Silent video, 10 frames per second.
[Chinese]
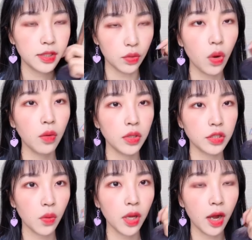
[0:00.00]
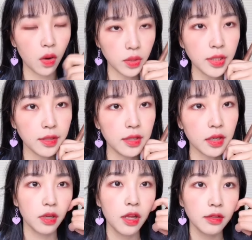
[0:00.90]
情况会稍微好一点点。